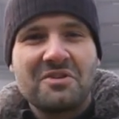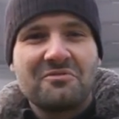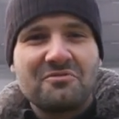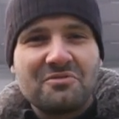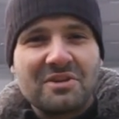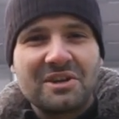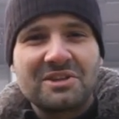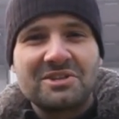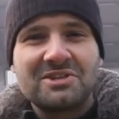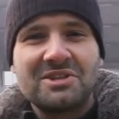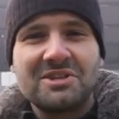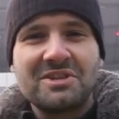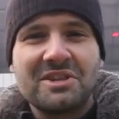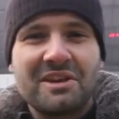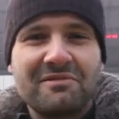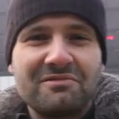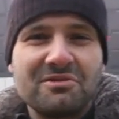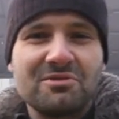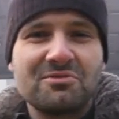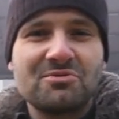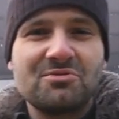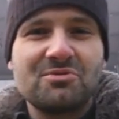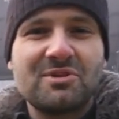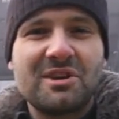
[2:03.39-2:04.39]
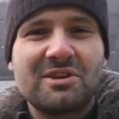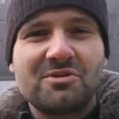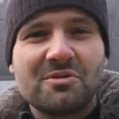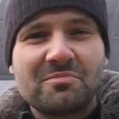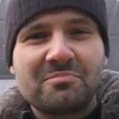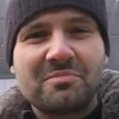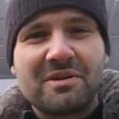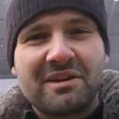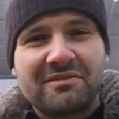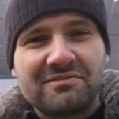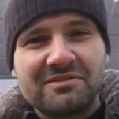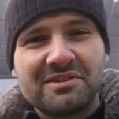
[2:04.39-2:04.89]
właśnie nawiązuje
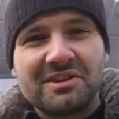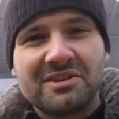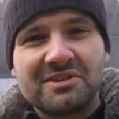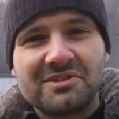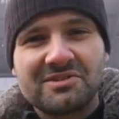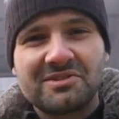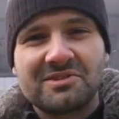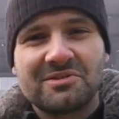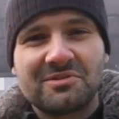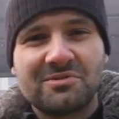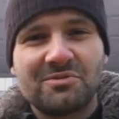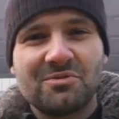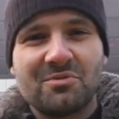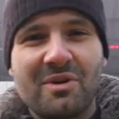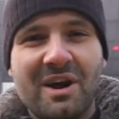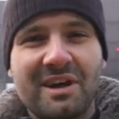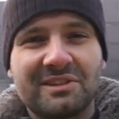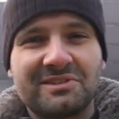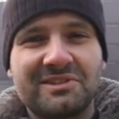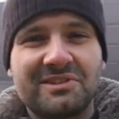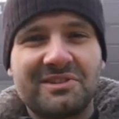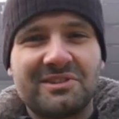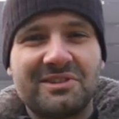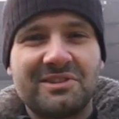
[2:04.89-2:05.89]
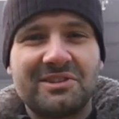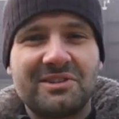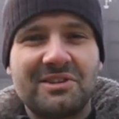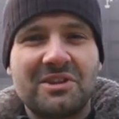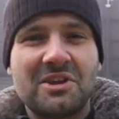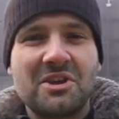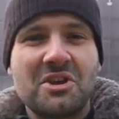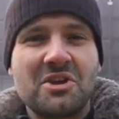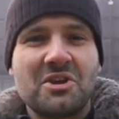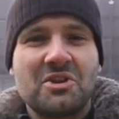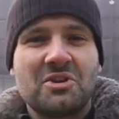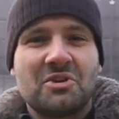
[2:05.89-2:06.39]
do pewnej sytuacji,